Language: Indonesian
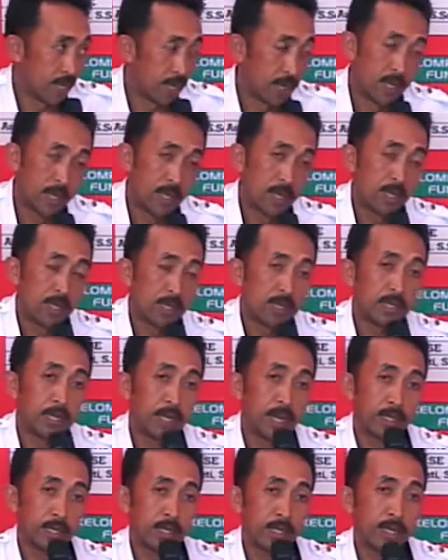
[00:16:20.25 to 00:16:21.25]
Ya.
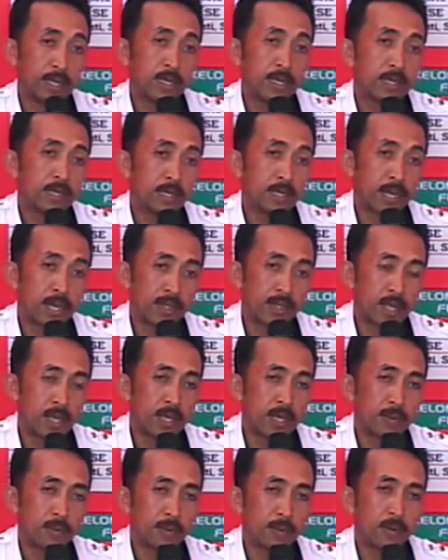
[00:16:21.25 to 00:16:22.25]
Jadi artinya kita
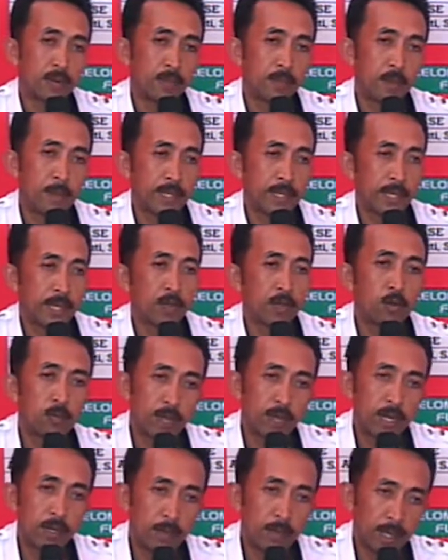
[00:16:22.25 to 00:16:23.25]
datangkan pemateri
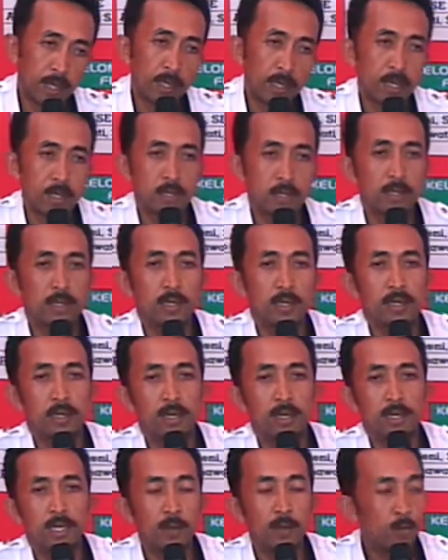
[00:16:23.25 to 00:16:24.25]
kemudian diberikan
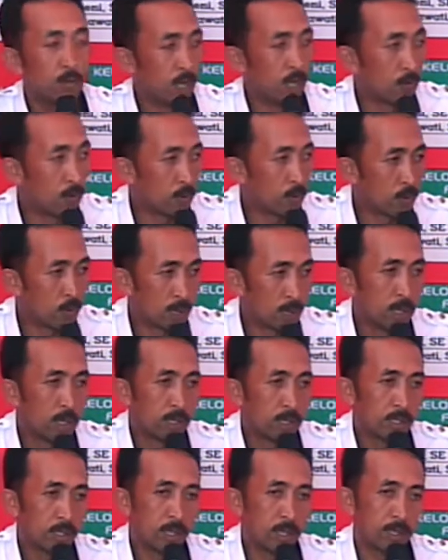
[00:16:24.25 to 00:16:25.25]
eh, ilmu-ilmu uh, uh
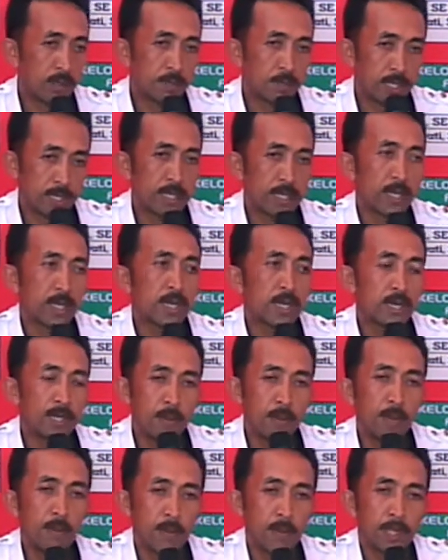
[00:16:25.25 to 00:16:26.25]
-huh. yang bisa
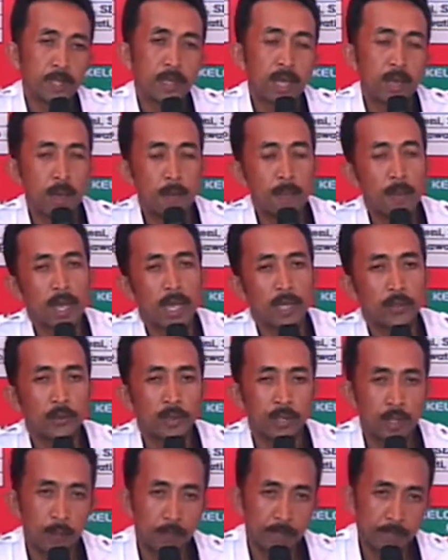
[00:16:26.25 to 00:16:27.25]
dimanfaatkan apakah itu
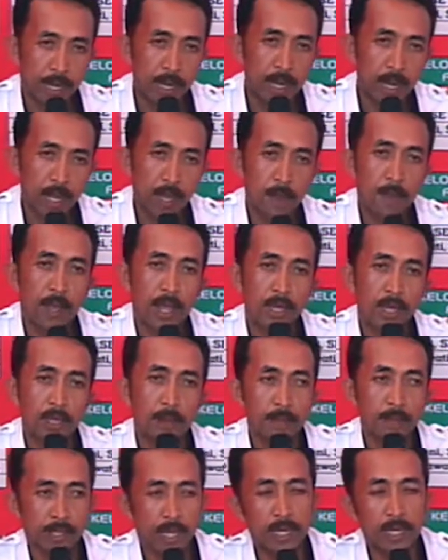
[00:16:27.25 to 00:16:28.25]
dia peternak, apakah dia
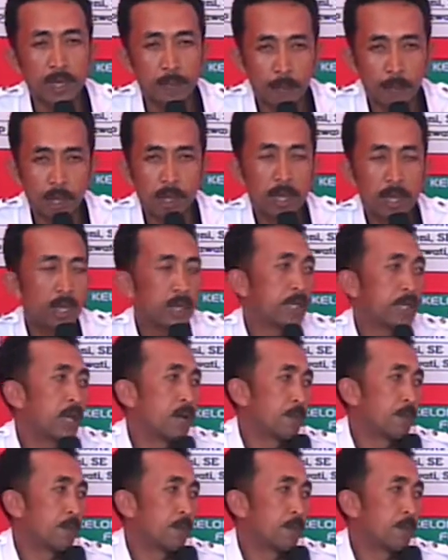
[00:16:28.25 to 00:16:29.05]
petani, apakah dia